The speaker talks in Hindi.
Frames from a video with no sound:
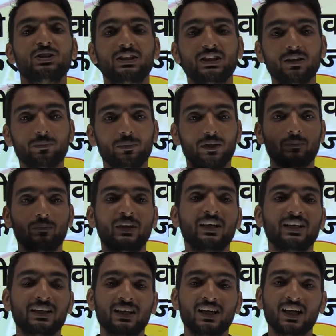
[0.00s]
चैनल पर मैं
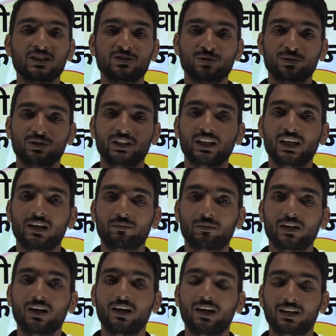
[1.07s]
कनेलाल चौधरी
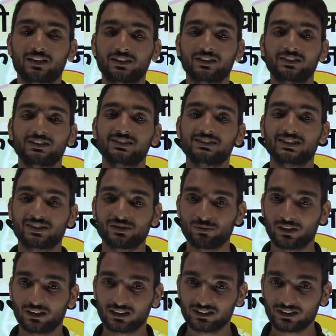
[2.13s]
आपका हार्दिक दिल से
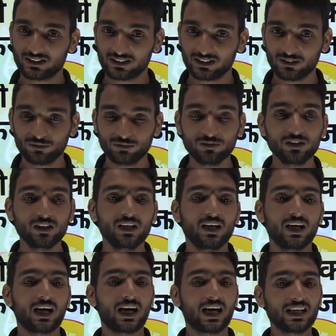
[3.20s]
स्वागत करता हूं
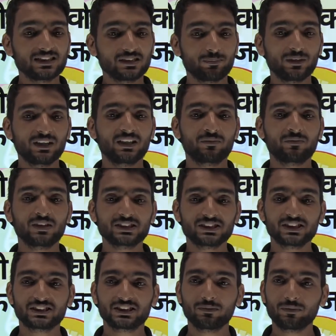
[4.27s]
आज अपन नंबर
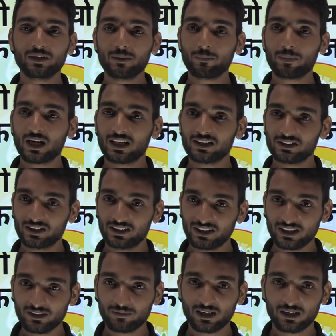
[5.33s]
सिस्टम के पार्ट थ्री
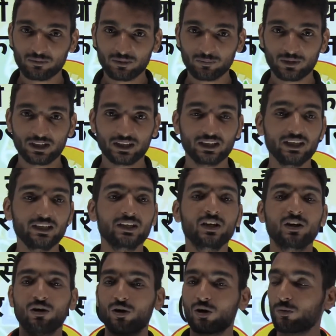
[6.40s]
के बारे में पढ़ेंगे
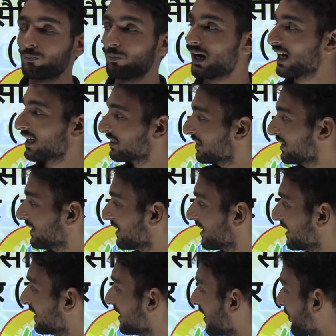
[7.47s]
और पार्ट थ्री के
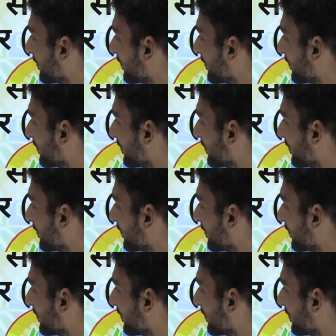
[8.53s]
अंदर